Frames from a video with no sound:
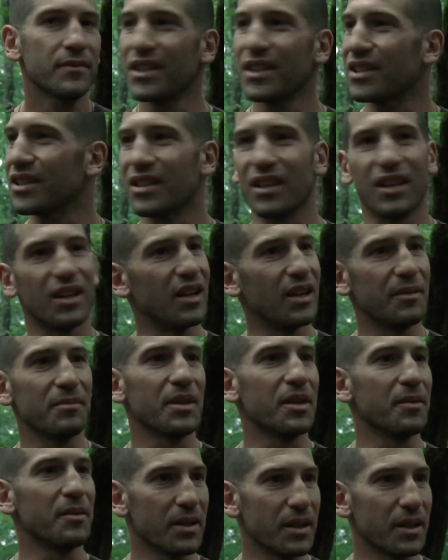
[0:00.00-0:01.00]
W drugim
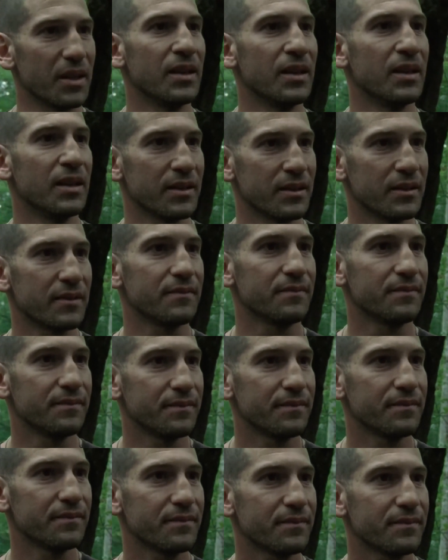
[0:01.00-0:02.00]
sezonie, w siódmym
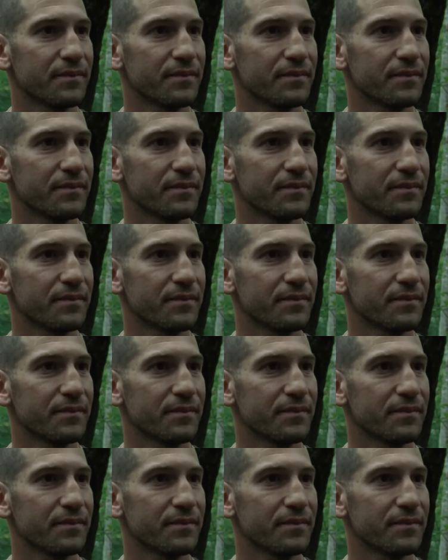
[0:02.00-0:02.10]
odcinku,